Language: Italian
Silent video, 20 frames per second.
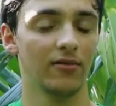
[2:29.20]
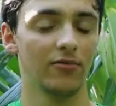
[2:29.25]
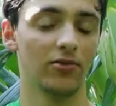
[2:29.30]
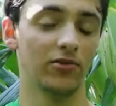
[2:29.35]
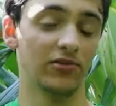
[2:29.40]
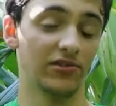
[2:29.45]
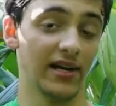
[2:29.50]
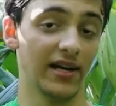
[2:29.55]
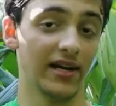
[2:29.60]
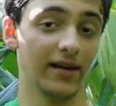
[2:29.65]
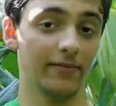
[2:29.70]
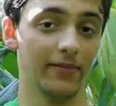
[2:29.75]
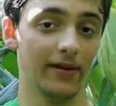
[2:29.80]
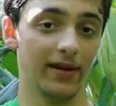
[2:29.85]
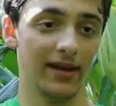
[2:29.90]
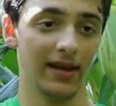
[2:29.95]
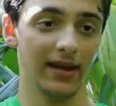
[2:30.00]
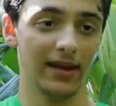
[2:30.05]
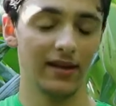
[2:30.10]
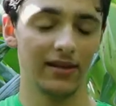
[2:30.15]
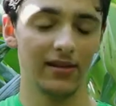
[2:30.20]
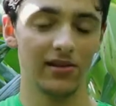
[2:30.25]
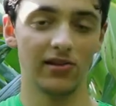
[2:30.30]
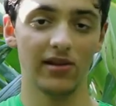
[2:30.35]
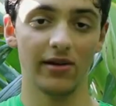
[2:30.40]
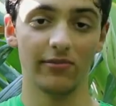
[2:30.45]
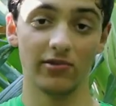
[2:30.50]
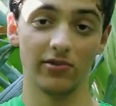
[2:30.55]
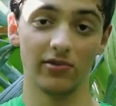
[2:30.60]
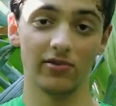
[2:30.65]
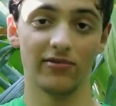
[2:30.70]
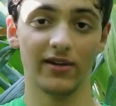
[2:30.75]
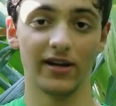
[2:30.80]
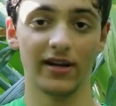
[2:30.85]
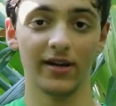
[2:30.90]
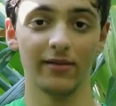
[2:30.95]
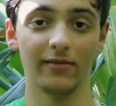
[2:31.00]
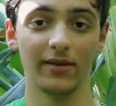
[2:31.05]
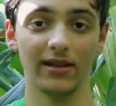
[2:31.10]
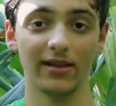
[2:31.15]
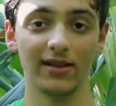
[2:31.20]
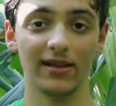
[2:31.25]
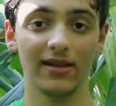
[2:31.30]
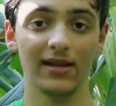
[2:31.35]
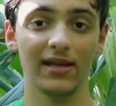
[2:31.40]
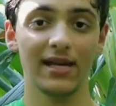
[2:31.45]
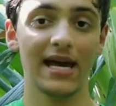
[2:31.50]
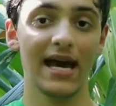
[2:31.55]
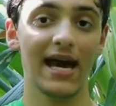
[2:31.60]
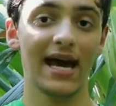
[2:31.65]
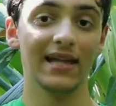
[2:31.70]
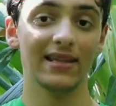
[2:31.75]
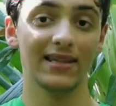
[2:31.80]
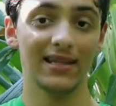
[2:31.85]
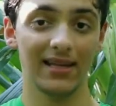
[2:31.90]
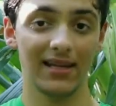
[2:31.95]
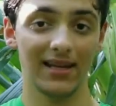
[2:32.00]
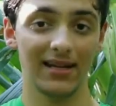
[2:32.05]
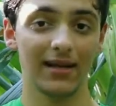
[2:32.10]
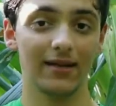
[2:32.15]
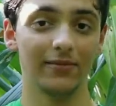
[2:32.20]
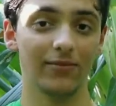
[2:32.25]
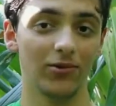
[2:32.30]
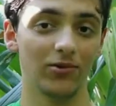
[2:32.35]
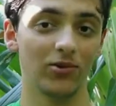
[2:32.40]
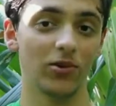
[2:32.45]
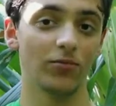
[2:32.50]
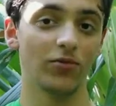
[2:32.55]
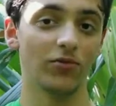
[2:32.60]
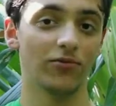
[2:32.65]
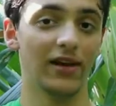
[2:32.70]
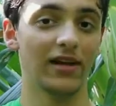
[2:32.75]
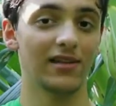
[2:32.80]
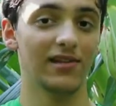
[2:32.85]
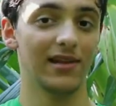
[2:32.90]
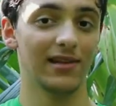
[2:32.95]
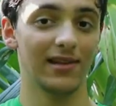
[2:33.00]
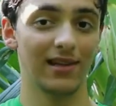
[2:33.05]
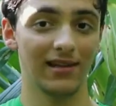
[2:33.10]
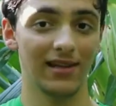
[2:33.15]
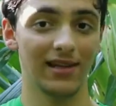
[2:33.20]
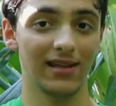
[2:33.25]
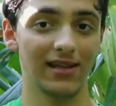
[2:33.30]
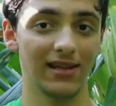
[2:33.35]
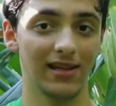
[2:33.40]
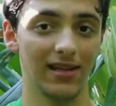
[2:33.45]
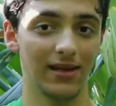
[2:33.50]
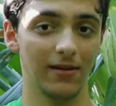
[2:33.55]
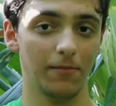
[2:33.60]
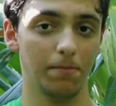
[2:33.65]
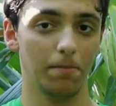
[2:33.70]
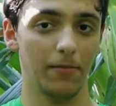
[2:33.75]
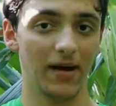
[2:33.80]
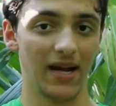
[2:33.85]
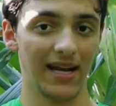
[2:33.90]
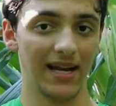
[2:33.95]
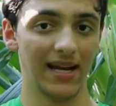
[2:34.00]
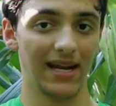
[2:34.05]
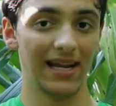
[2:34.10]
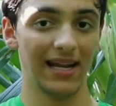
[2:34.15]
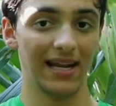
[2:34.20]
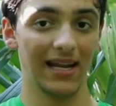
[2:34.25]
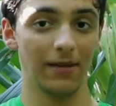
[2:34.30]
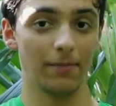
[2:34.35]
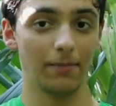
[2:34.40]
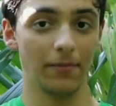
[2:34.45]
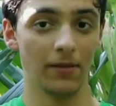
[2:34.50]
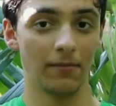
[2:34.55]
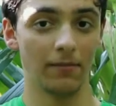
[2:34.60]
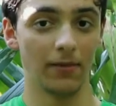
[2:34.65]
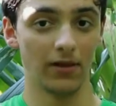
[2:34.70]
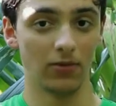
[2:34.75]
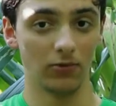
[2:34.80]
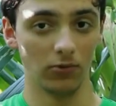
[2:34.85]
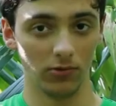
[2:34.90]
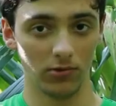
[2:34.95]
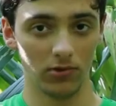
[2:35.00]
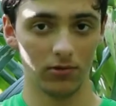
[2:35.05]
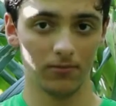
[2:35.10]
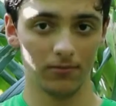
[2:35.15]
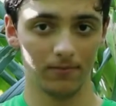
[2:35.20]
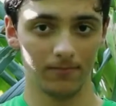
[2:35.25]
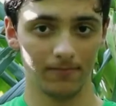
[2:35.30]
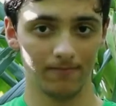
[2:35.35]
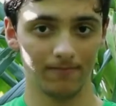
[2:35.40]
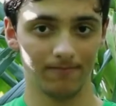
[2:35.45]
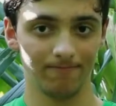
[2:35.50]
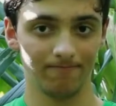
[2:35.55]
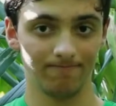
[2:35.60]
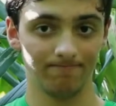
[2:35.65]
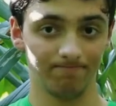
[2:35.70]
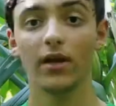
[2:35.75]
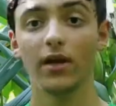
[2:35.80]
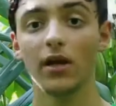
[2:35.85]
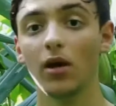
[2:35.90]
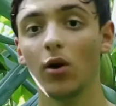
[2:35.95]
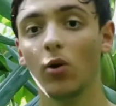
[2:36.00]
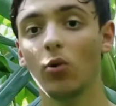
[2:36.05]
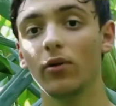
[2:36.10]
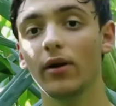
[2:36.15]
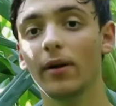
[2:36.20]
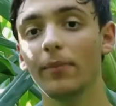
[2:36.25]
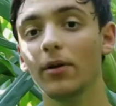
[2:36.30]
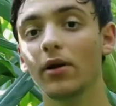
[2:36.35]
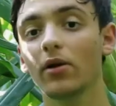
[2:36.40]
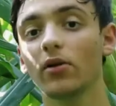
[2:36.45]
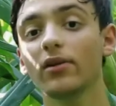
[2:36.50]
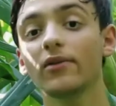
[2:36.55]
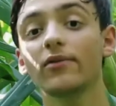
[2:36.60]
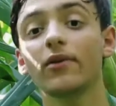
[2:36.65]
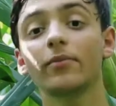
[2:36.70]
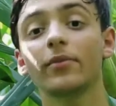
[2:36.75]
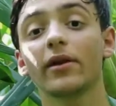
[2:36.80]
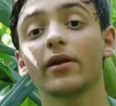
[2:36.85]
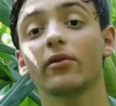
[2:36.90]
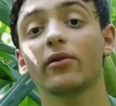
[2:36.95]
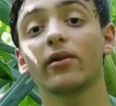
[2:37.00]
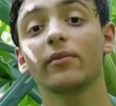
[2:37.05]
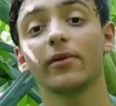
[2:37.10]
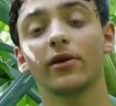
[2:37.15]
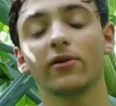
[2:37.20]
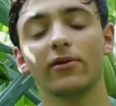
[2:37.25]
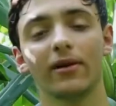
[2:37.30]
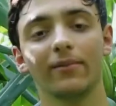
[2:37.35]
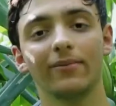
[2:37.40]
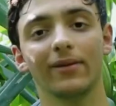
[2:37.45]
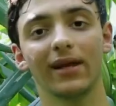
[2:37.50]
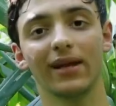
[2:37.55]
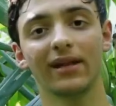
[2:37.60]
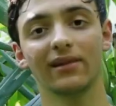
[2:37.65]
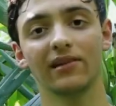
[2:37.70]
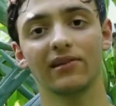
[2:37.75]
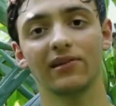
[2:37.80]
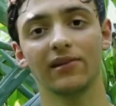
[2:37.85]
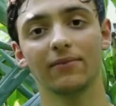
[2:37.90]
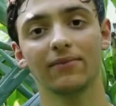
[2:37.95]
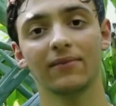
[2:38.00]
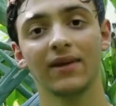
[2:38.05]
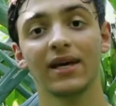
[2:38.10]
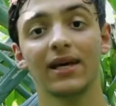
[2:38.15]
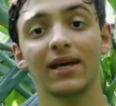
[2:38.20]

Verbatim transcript: Forse anche perché, diciamocelo francamente, Ater è molto più facile da dire di Parallelepipedus. Ora però devo aprire una piccola parentesi.